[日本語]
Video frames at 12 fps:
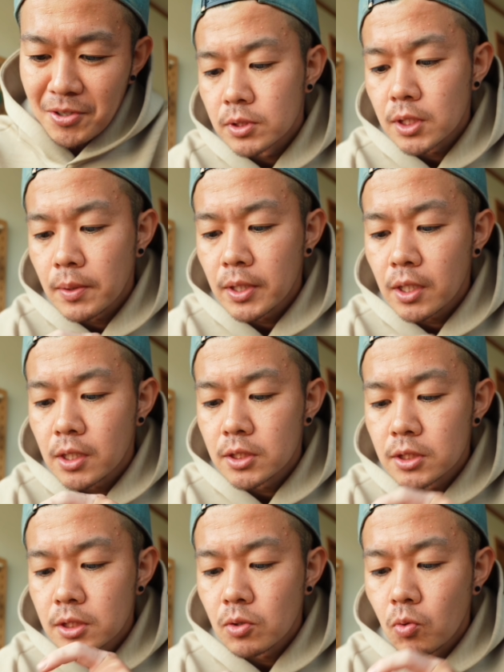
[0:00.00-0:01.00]
触った感
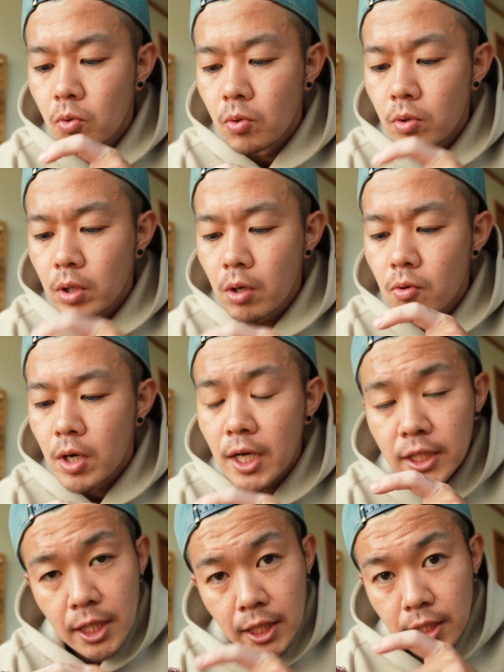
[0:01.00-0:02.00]
じこう結構
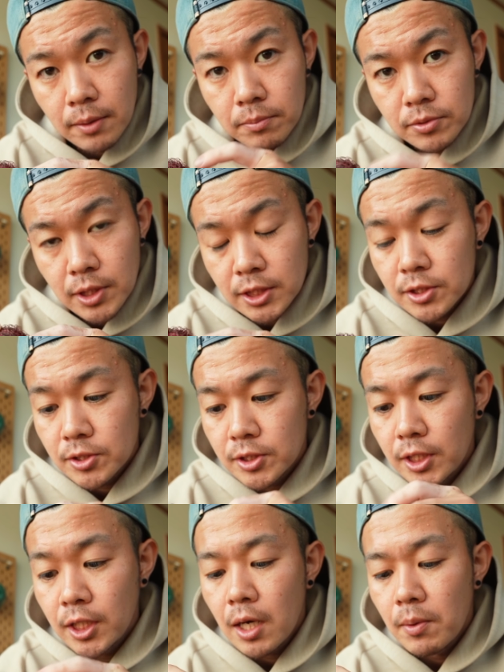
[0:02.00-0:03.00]
硬い分厚
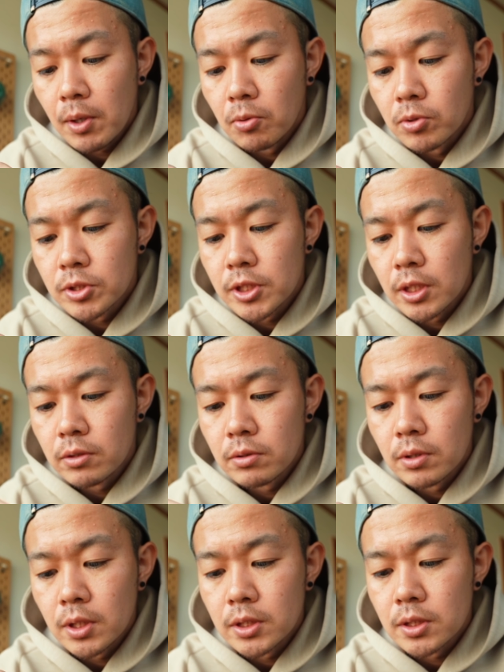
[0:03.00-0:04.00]
い皮をしてる
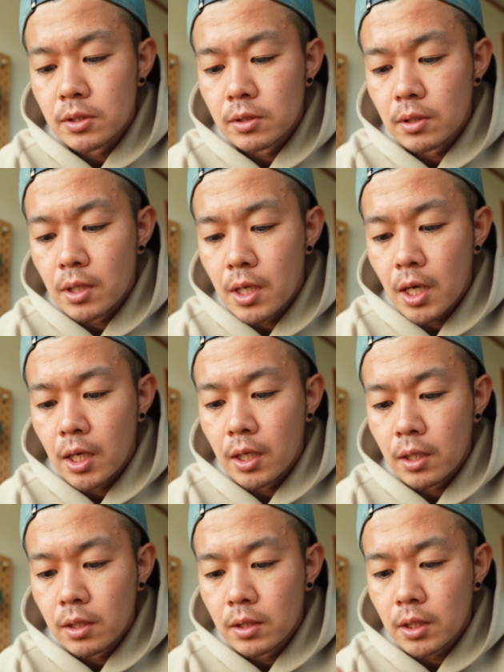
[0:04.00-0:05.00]
んですが、
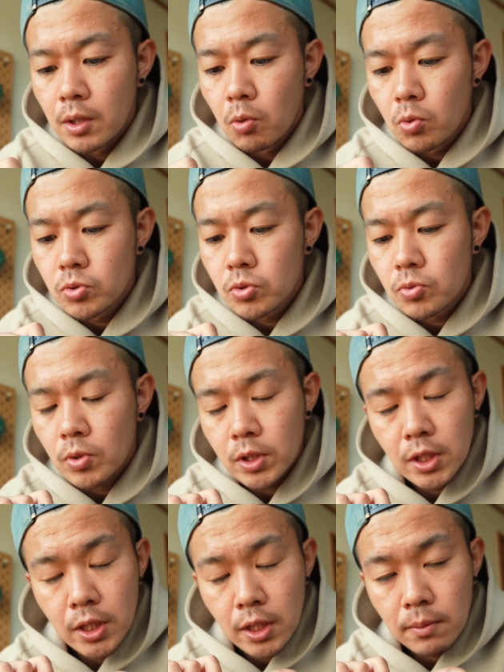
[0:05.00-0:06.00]
なんか包丁とか
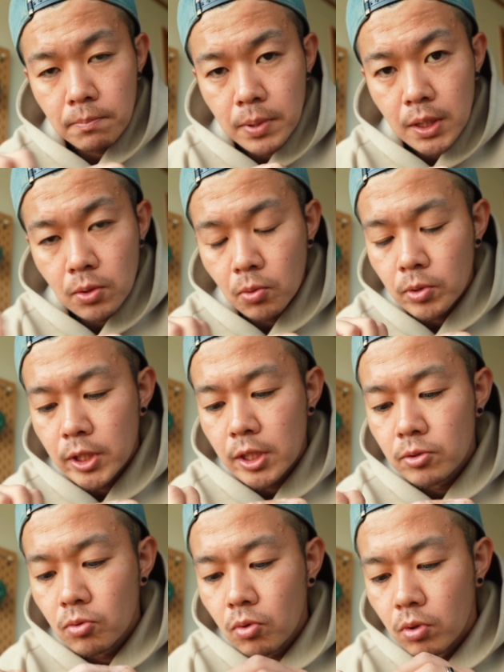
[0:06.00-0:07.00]
でねピッと入れ
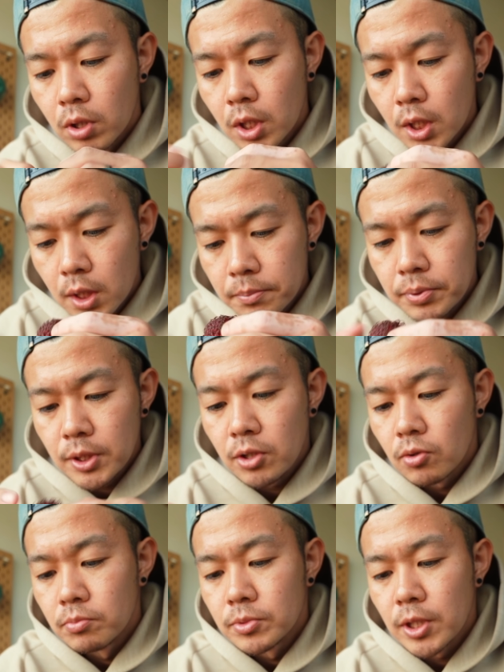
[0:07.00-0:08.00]
るとプリッ
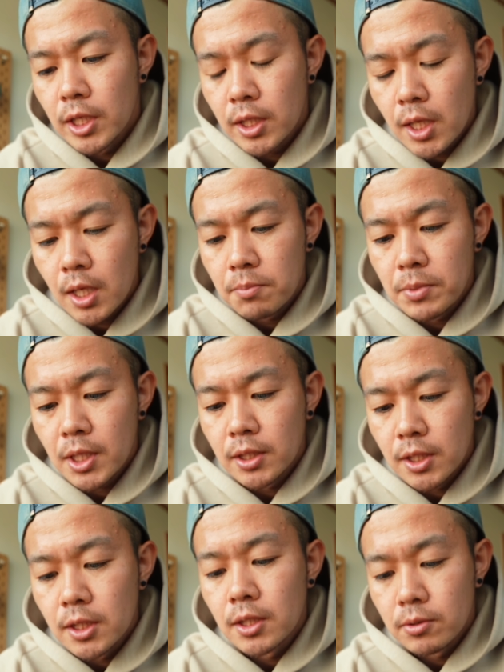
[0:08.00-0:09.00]
とむけて身が
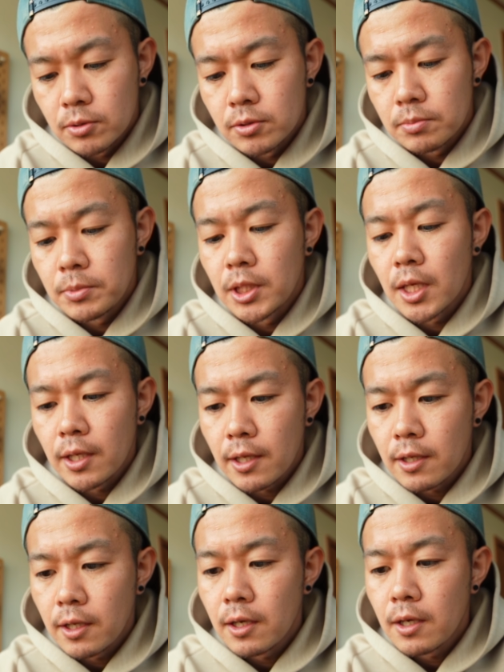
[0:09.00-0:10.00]
出てくるみたい
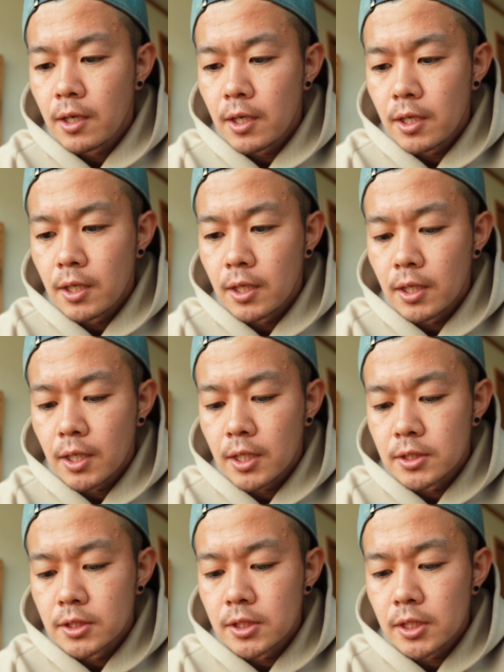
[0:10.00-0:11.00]
なね、えー、
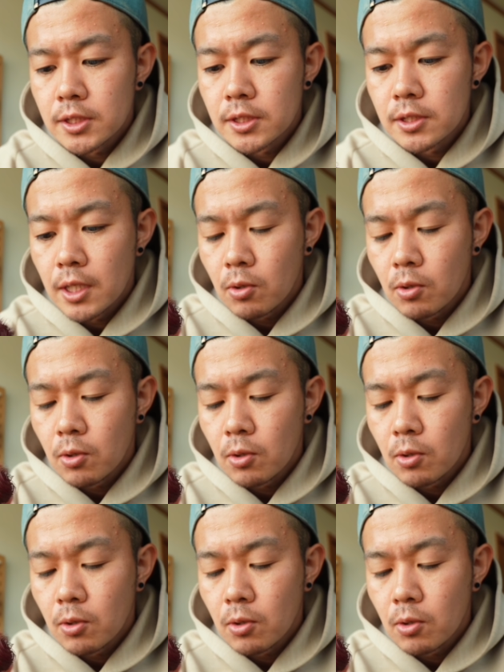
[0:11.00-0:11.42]
感じです。